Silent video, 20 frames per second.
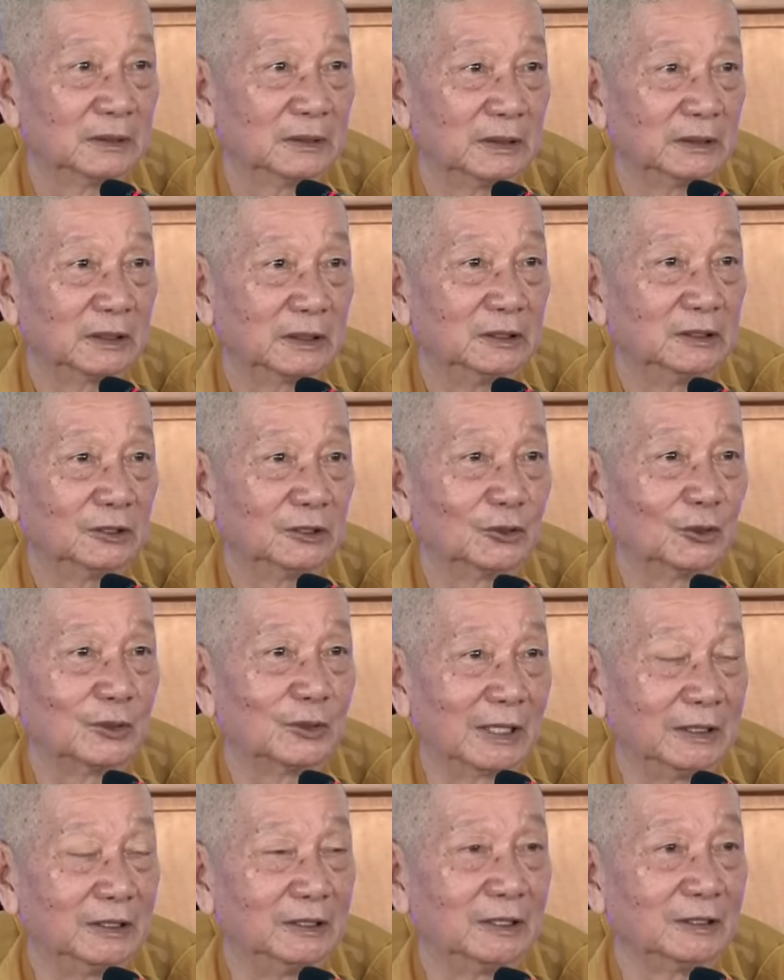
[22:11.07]
Thì từ cái chỗ
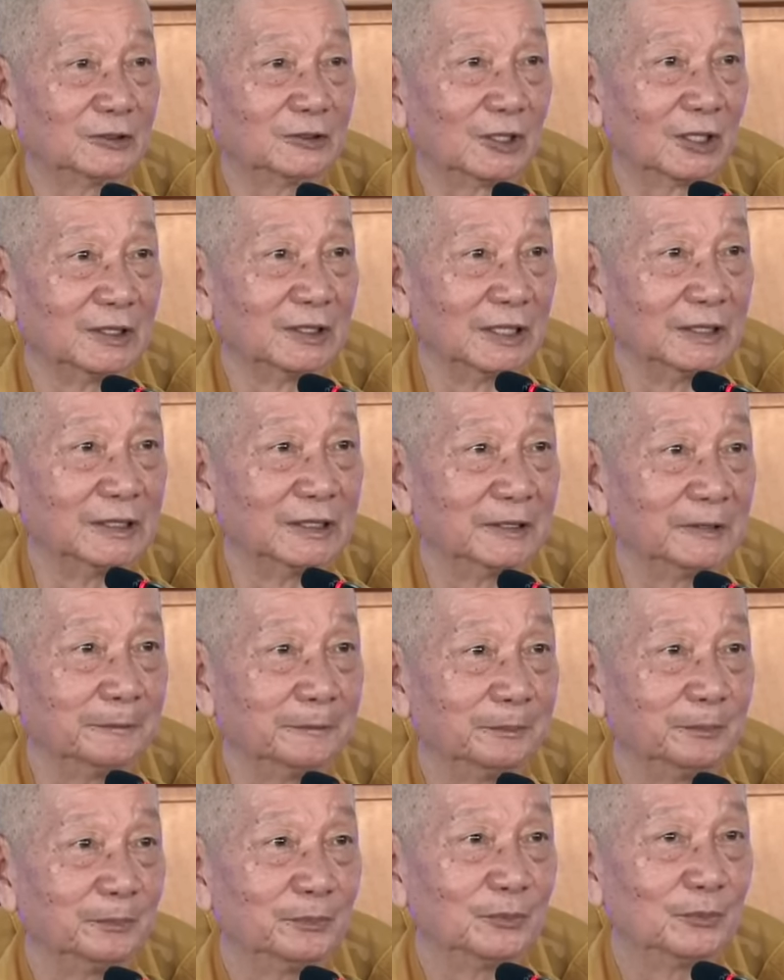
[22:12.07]
này đó, cho nên
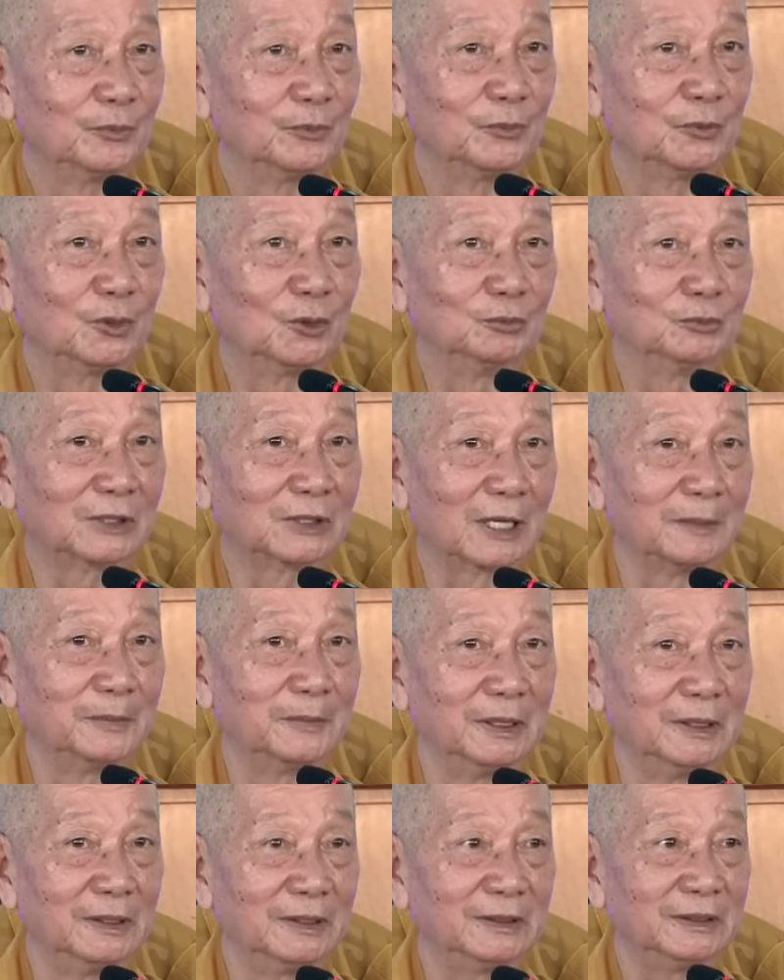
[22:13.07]
chúng ta
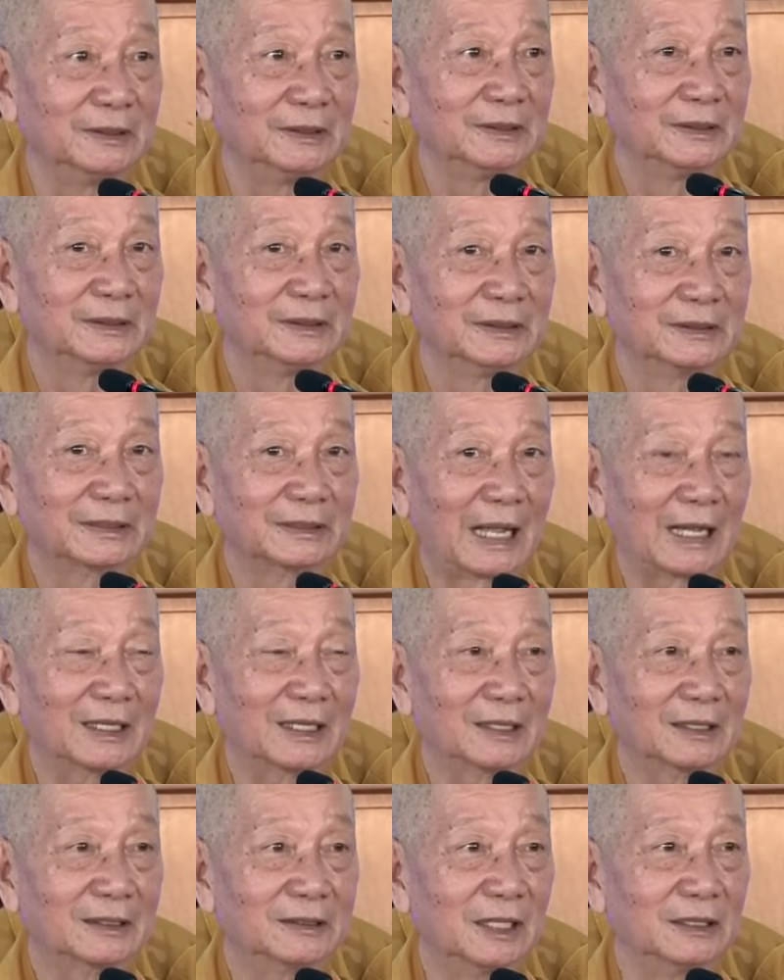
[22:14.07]
mới cắt
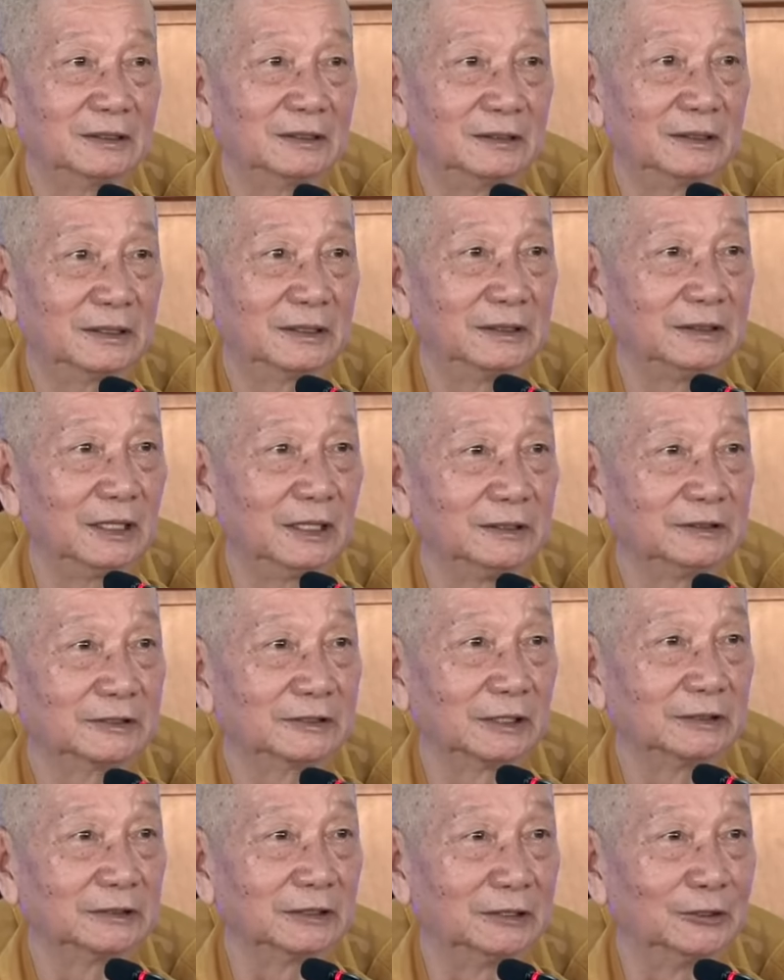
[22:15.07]
đứt cái nhân
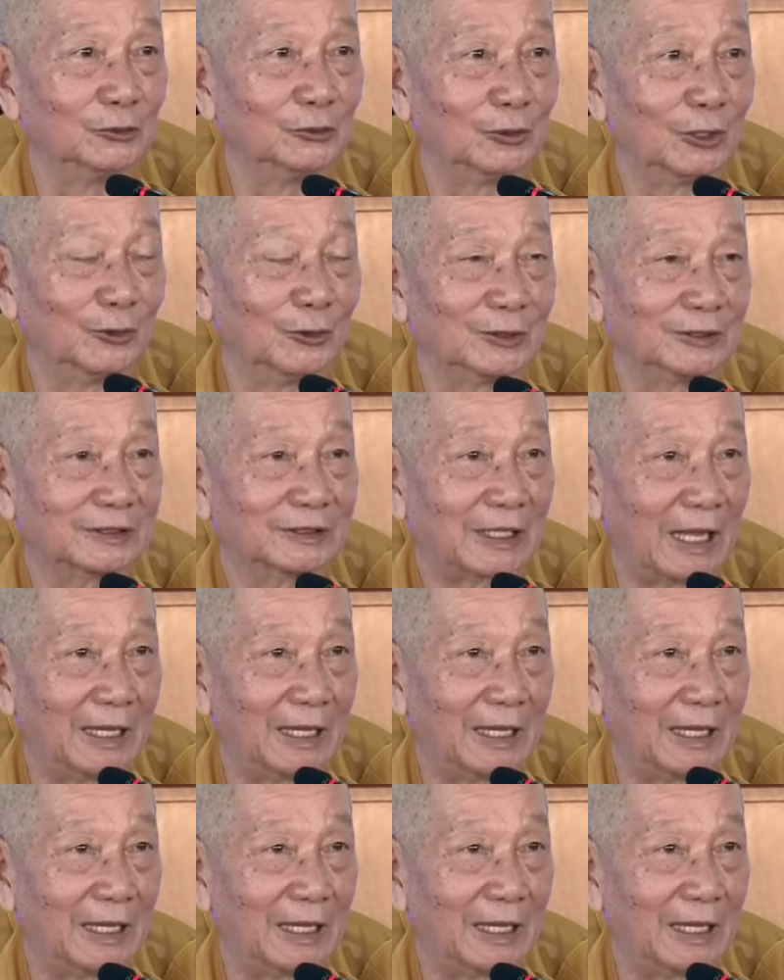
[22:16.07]
sanh tử luân hồi.